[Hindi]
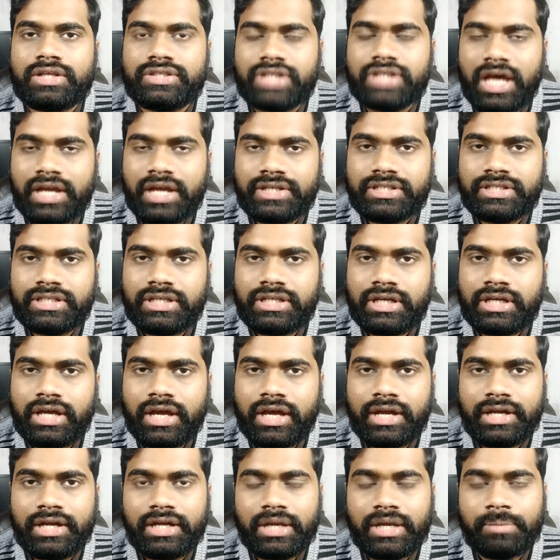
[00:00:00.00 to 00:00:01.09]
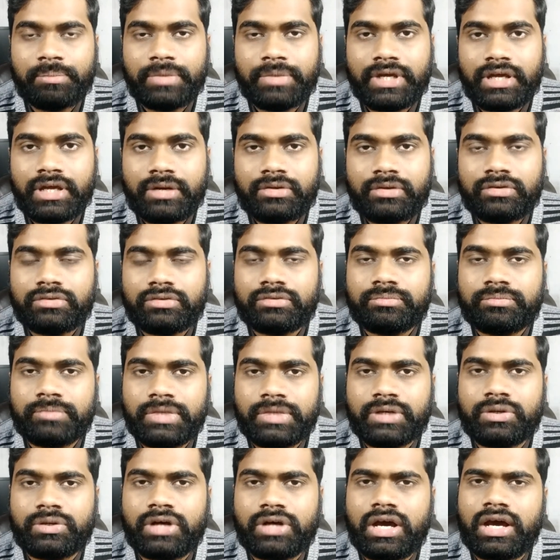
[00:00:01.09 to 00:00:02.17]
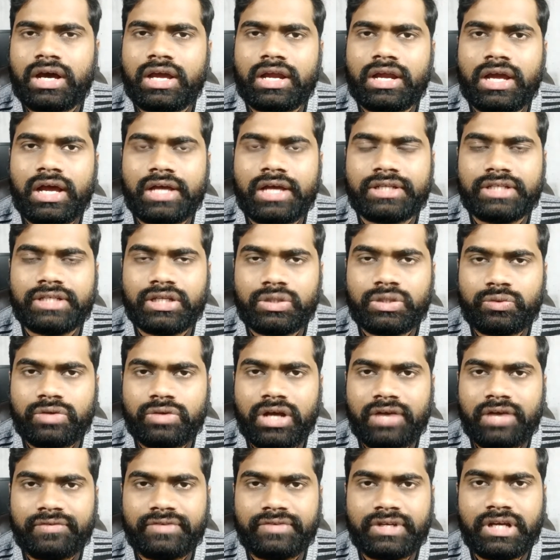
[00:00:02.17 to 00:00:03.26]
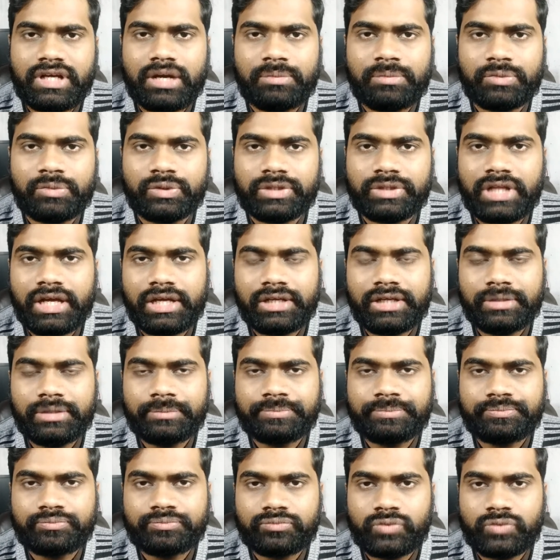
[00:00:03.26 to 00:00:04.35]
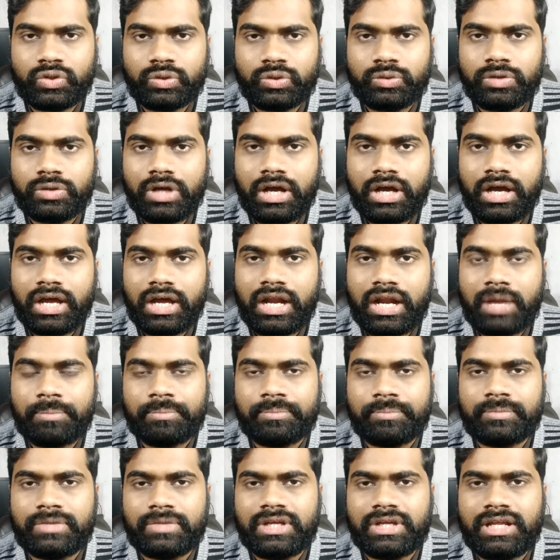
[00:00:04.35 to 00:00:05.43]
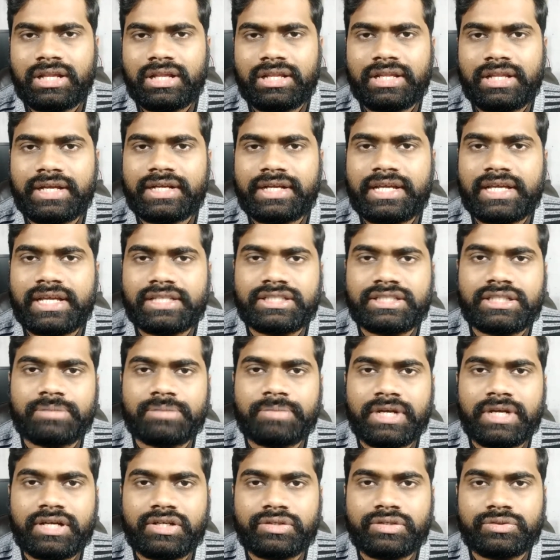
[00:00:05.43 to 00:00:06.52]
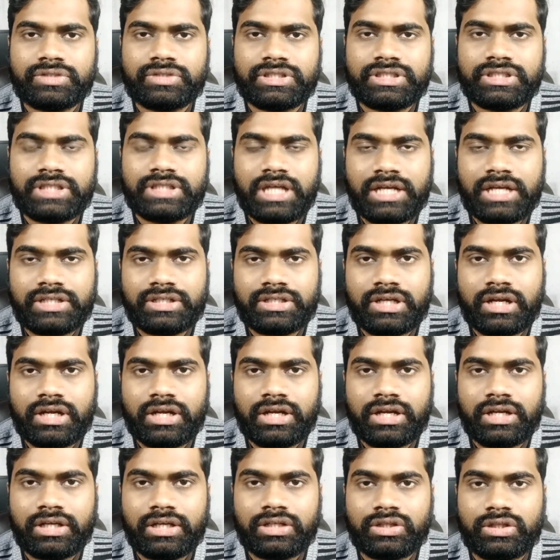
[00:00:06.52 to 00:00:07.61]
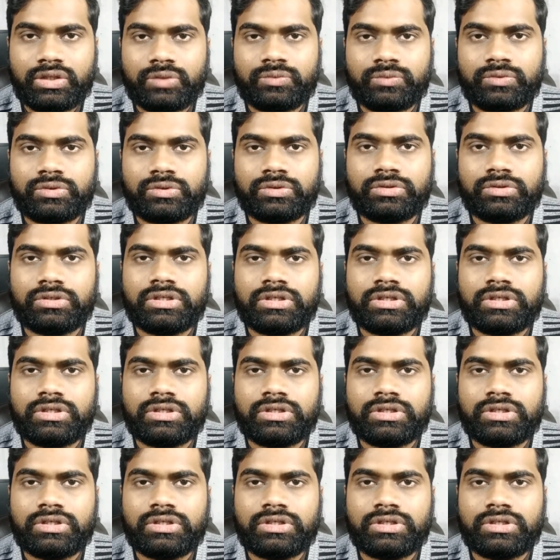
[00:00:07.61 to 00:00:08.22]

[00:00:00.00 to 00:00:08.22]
चार्जिंग करंट एम्पेयर में अगर कहा जाए तो काफ़ी कम होता है तो अगर आप लेड एसिड बैटरी उसे चार्ज कर रहे हैं तो वो